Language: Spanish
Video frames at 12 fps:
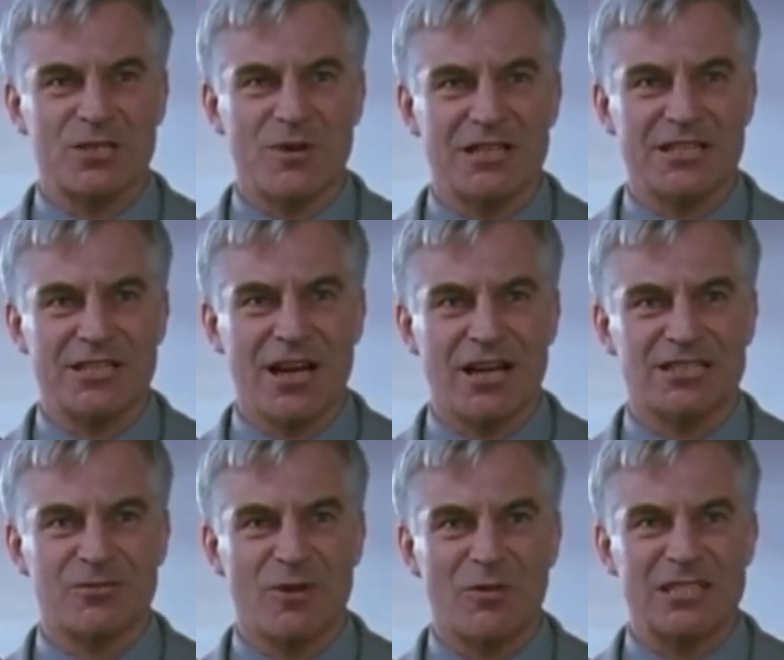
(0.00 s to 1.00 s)
todo quedará
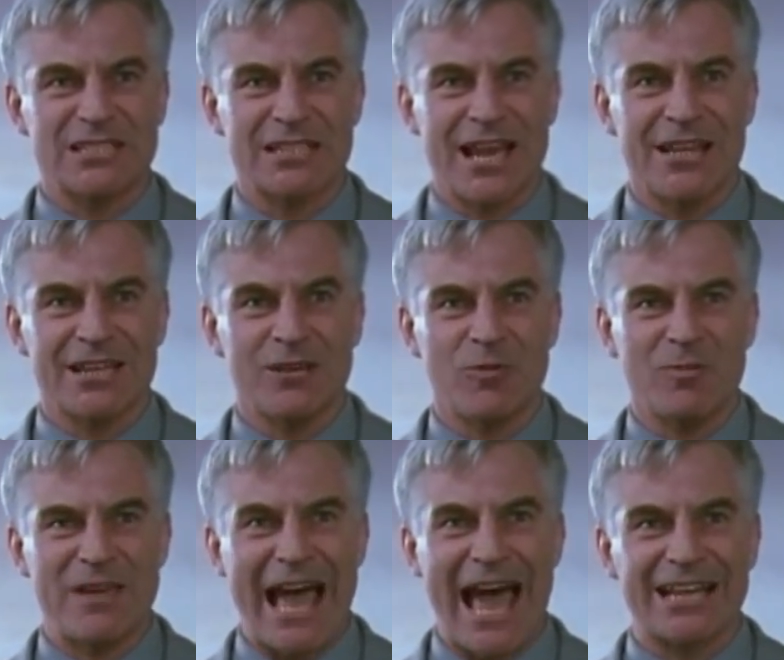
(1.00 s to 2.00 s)
pulverizado en un área de
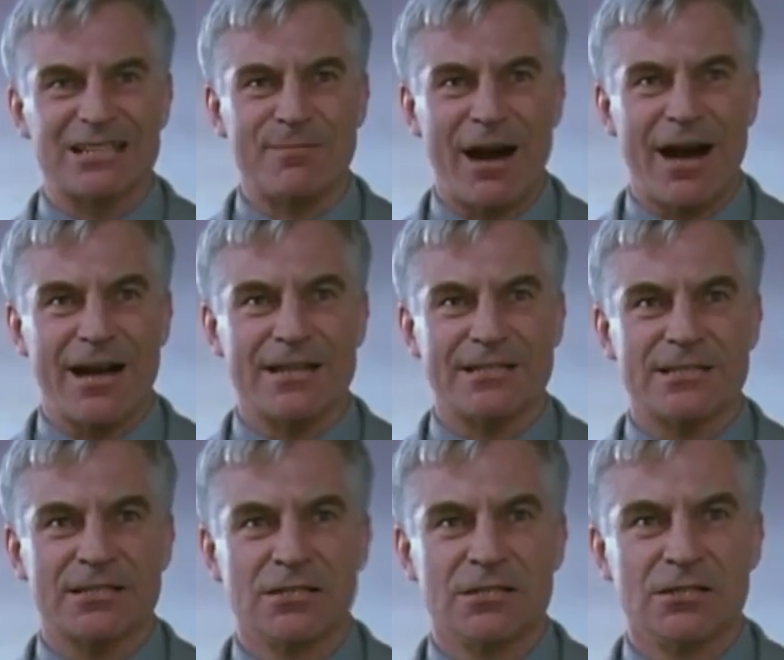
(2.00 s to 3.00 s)
20 metros a la
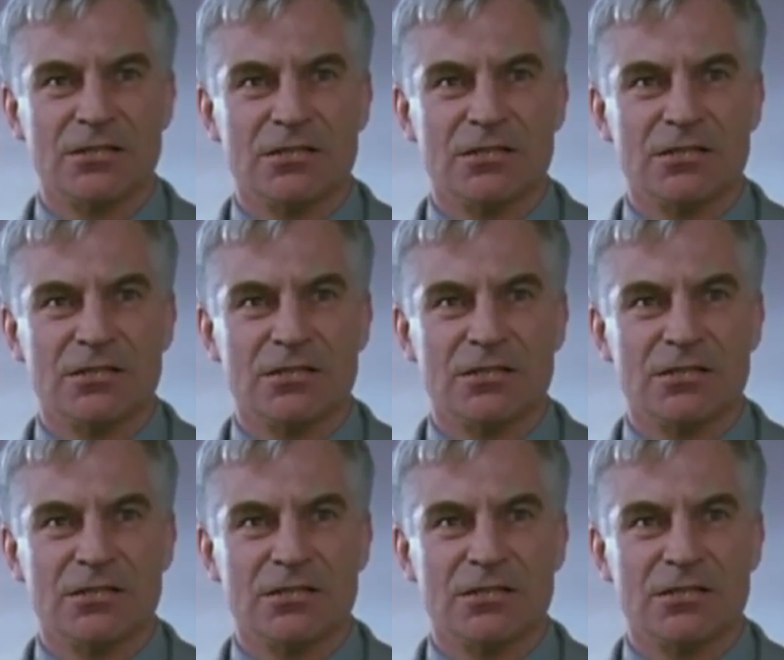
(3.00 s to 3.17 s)
redonda.